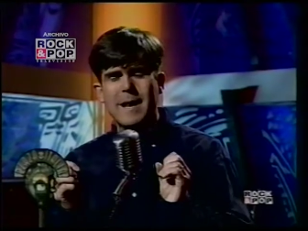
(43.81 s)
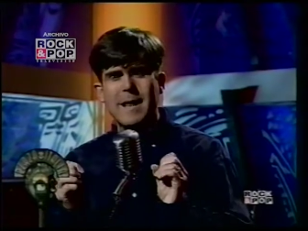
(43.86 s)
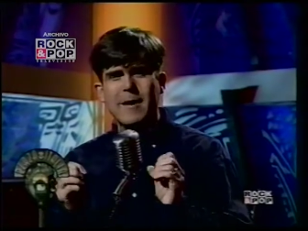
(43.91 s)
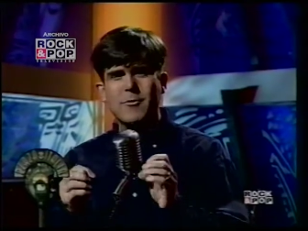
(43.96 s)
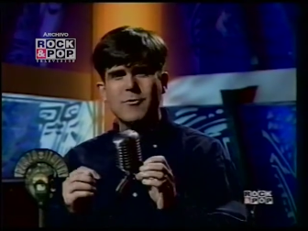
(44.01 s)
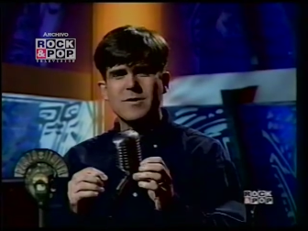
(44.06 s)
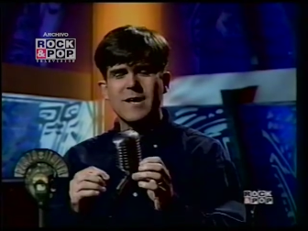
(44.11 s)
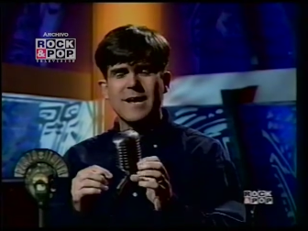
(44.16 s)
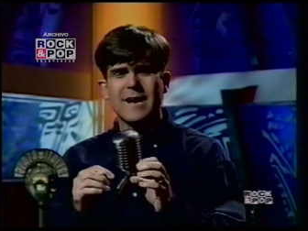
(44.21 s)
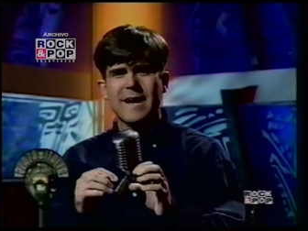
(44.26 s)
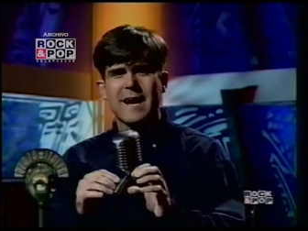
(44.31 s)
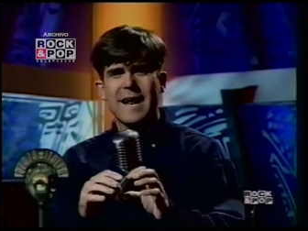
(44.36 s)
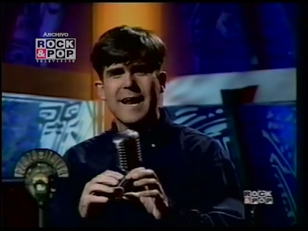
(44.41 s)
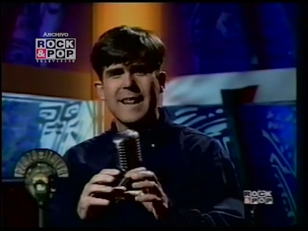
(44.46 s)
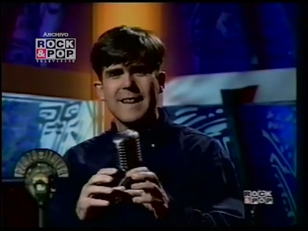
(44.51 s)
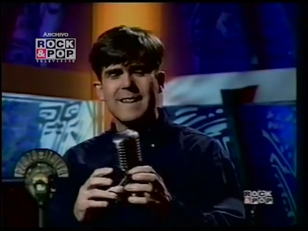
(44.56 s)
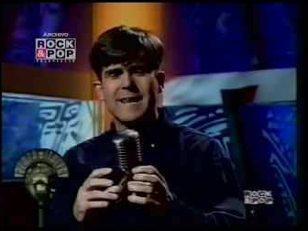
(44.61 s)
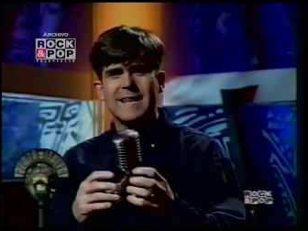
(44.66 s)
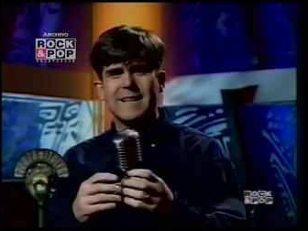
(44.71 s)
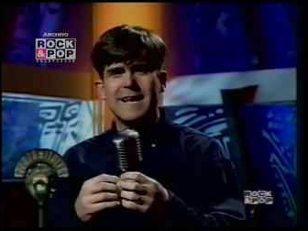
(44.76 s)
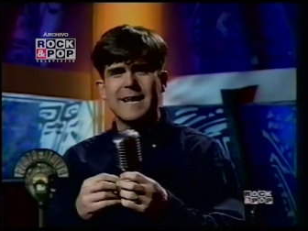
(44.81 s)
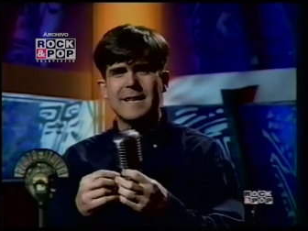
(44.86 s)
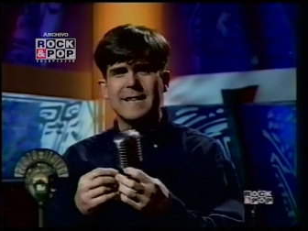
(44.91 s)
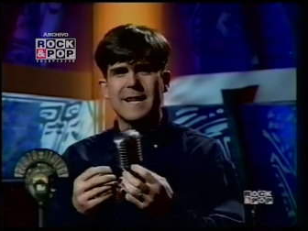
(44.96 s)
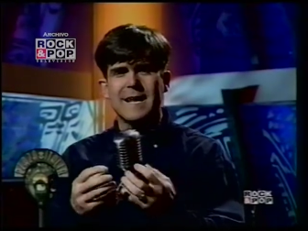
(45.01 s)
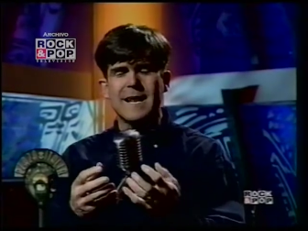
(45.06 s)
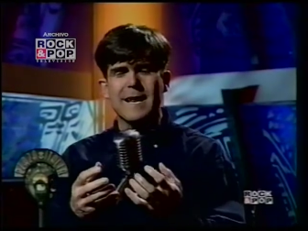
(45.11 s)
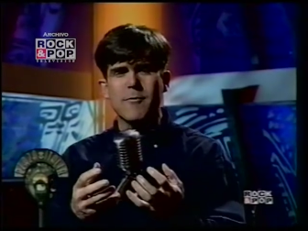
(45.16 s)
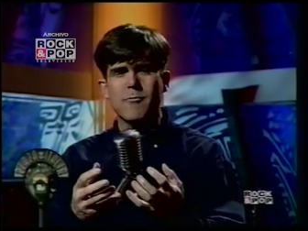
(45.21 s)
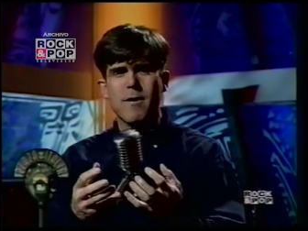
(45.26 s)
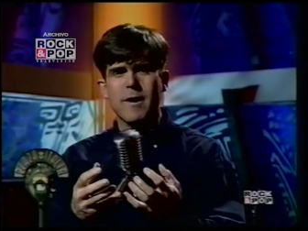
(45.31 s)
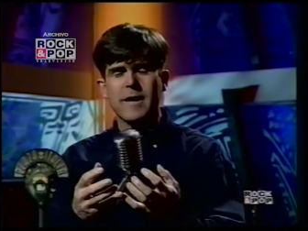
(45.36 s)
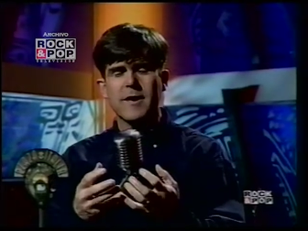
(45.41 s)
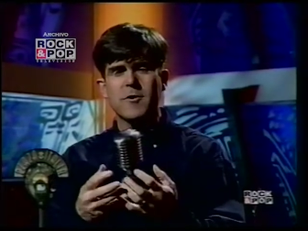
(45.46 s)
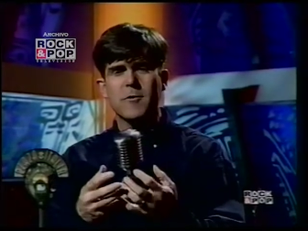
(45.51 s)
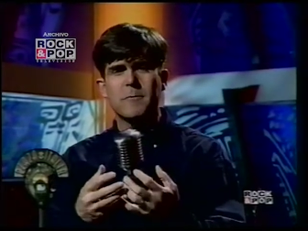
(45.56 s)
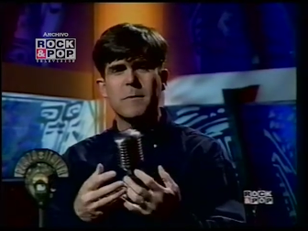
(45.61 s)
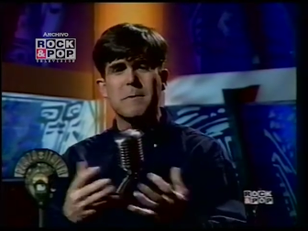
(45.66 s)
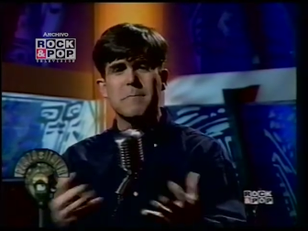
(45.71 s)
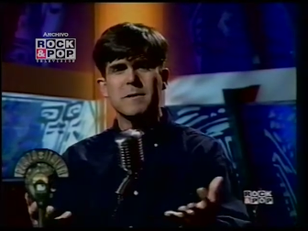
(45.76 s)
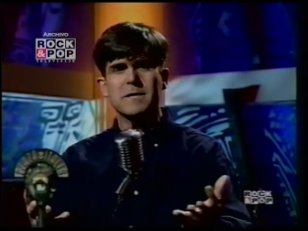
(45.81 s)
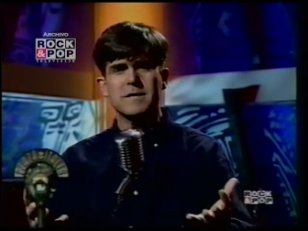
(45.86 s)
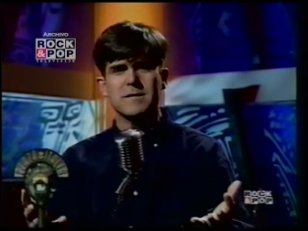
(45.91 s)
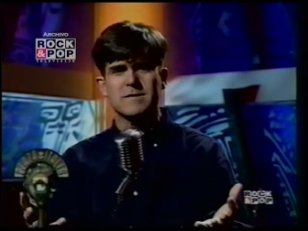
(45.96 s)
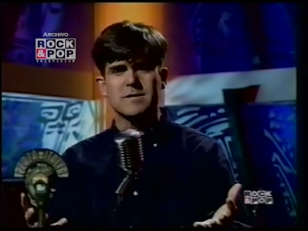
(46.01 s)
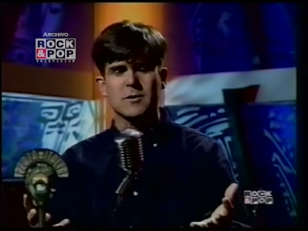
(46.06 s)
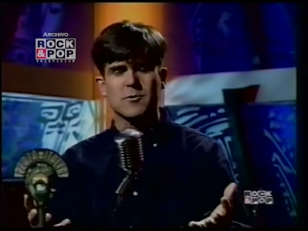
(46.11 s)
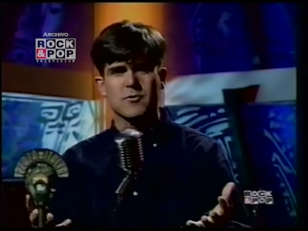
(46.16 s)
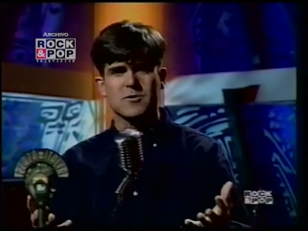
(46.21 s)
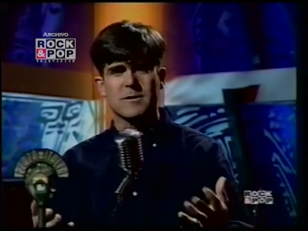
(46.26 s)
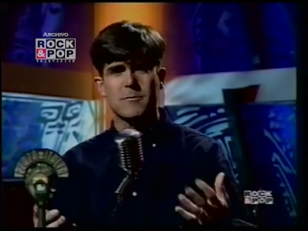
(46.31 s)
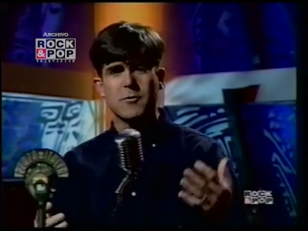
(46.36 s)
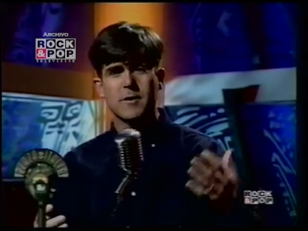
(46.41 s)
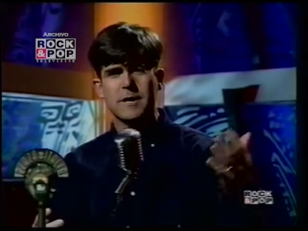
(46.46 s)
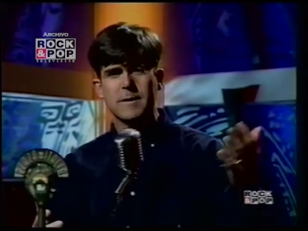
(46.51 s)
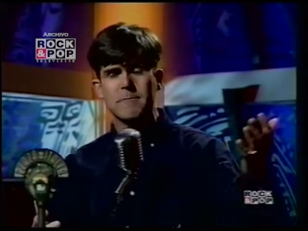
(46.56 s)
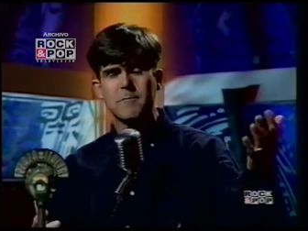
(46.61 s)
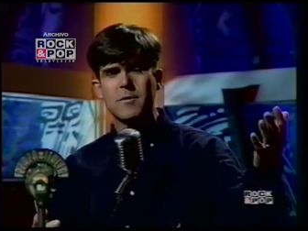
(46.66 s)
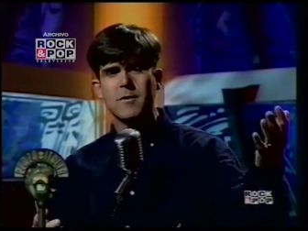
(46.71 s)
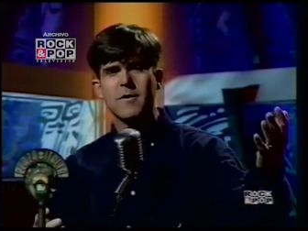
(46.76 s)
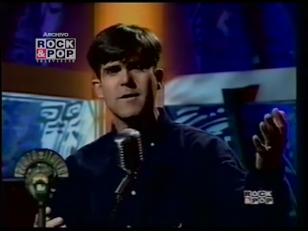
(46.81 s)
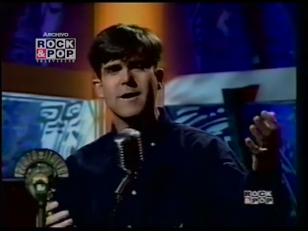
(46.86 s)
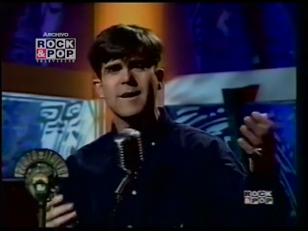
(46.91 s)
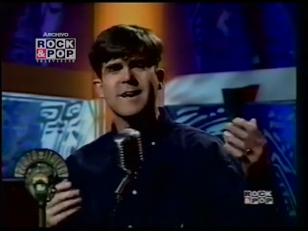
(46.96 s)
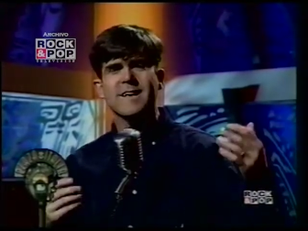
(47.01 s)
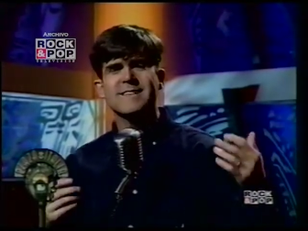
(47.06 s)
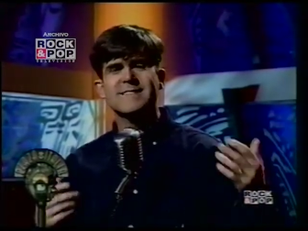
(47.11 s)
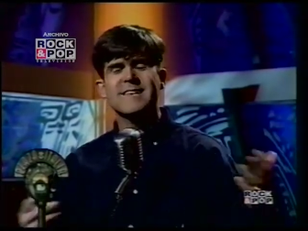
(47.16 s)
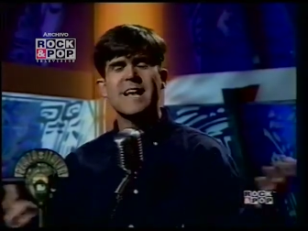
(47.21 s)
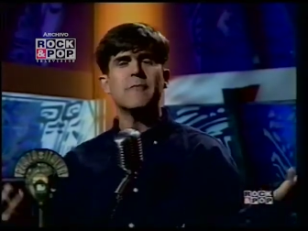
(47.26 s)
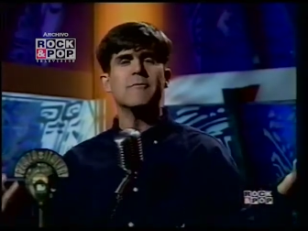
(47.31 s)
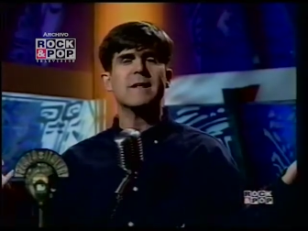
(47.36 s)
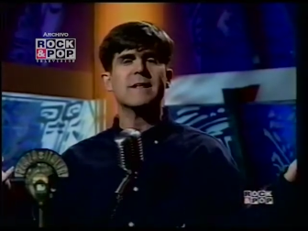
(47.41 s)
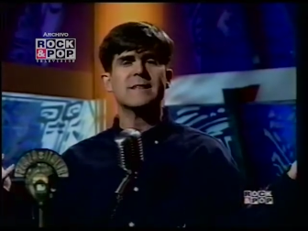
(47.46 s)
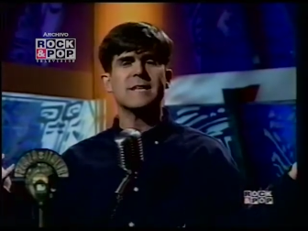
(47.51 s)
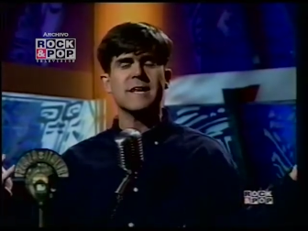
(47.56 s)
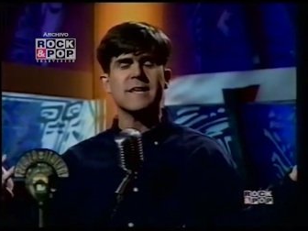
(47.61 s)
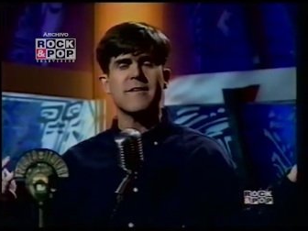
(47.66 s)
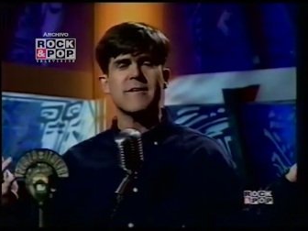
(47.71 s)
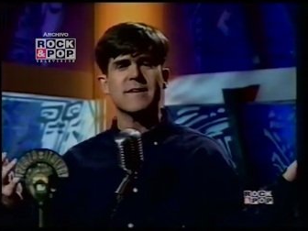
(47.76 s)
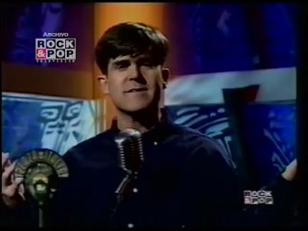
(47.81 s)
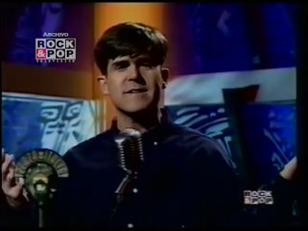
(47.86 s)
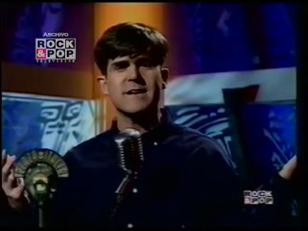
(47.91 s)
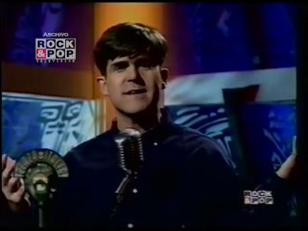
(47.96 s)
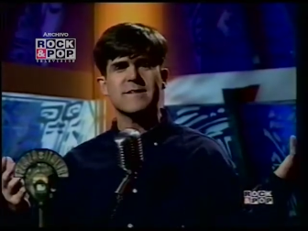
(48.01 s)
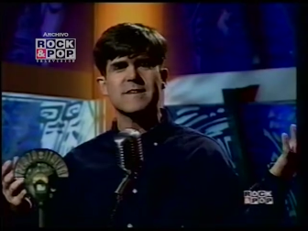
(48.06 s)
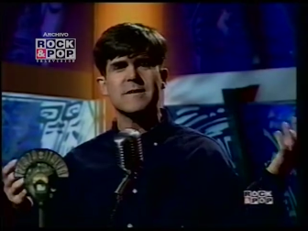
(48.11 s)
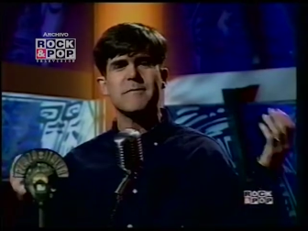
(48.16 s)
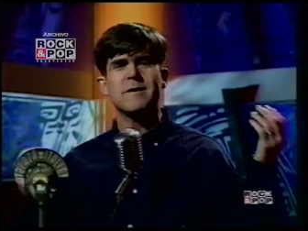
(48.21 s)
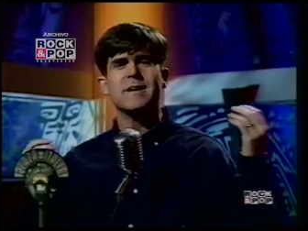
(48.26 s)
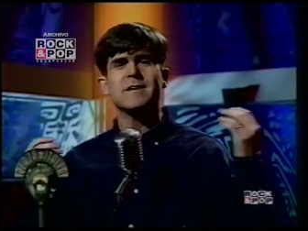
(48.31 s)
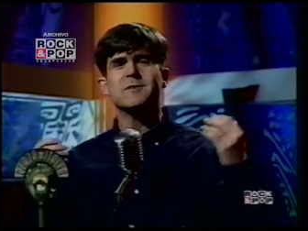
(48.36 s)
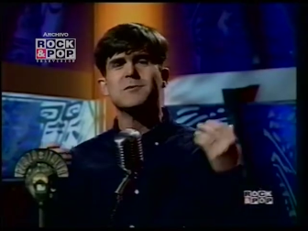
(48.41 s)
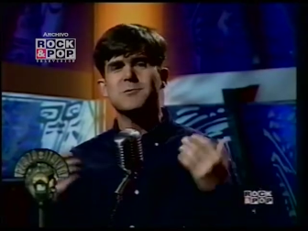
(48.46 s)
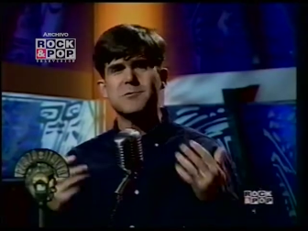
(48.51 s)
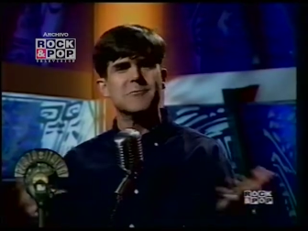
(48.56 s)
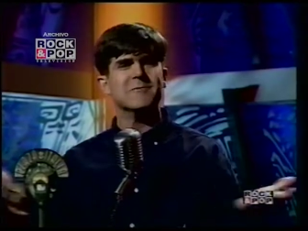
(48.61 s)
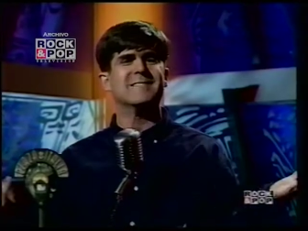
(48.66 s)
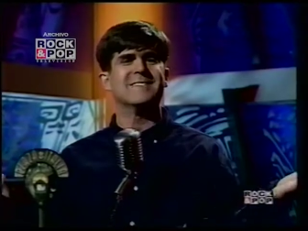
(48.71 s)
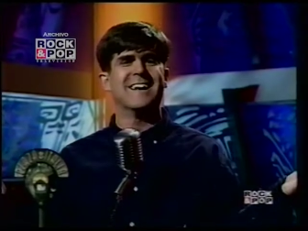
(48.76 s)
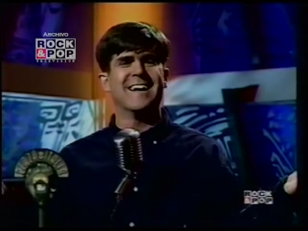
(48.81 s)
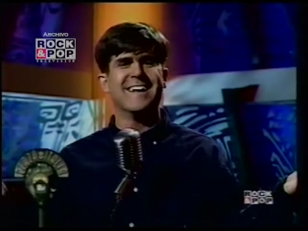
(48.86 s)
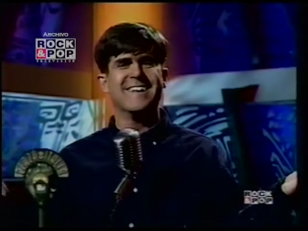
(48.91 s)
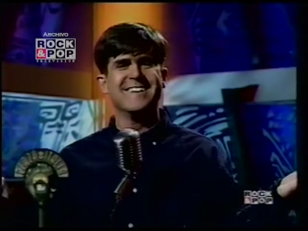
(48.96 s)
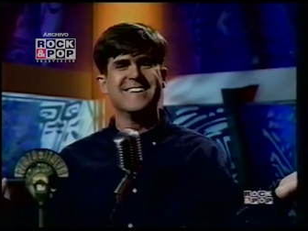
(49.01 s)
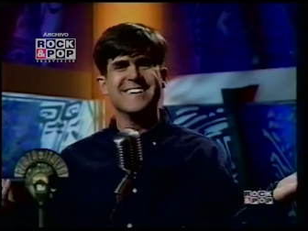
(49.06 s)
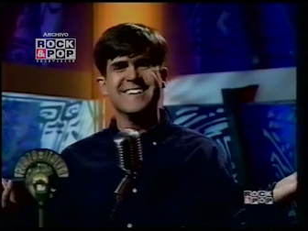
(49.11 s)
cosas raras del, lenguaje nos permiten decir cosas. Por ejemplo, sale una estrella brasileña que se llama Chucha.